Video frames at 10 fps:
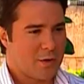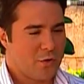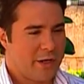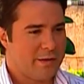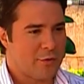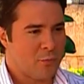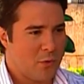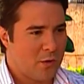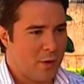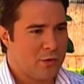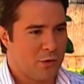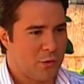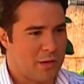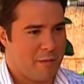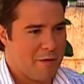cuando le interrumpió el cuento que
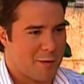usted me iba a